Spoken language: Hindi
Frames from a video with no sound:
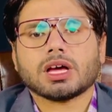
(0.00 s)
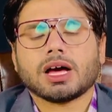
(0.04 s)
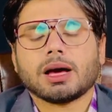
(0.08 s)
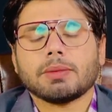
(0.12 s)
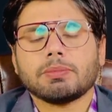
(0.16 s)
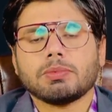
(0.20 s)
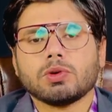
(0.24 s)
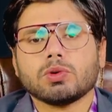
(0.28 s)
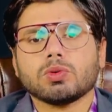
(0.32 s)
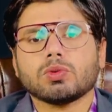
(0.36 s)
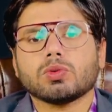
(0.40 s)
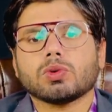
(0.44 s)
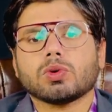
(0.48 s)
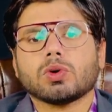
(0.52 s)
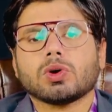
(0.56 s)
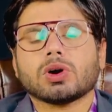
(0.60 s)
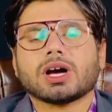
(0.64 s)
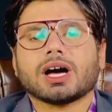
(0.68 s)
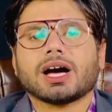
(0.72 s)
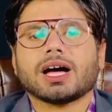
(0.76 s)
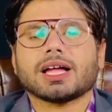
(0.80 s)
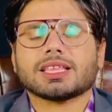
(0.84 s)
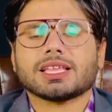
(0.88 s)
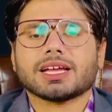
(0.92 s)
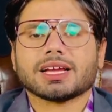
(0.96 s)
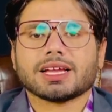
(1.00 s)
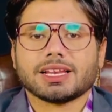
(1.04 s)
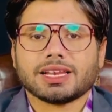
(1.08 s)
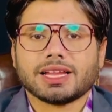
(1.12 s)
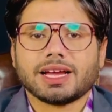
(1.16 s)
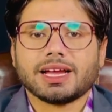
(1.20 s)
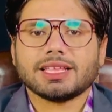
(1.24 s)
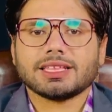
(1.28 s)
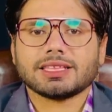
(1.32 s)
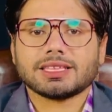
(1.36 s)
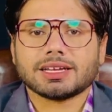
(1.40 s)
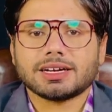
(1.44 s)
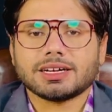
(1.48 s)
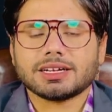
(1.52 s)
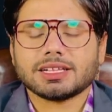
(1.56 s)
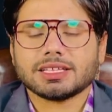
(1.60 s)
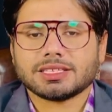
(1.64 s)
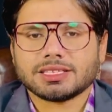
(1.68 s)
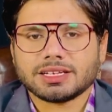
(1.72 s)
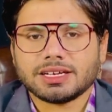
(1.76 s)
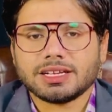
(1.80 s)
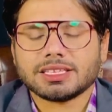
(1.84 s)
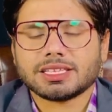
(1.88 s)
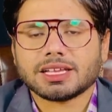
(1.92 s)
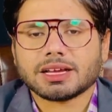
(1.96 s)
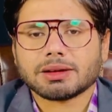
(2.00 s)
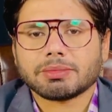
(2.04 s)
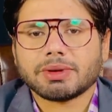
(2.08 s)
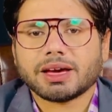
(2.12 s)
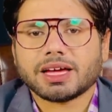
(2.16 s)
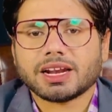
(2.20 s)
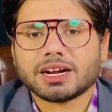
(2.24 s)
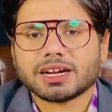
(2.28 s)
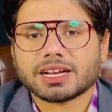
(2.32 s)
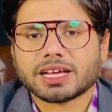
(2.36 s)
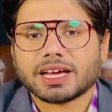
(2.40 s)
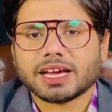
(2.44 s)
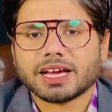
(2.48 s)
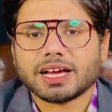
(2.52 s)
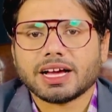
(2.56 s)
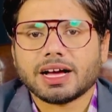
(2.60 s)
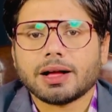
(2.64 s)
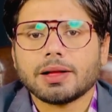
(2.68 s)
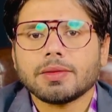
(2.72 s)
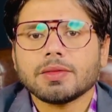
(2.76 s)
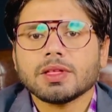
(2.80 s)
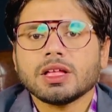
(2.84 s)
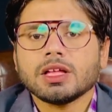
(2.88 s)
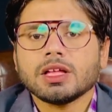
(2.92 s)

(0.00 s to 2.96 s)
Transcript: आप लोगों को कहा था कि नाइन तक मेरिट आएगा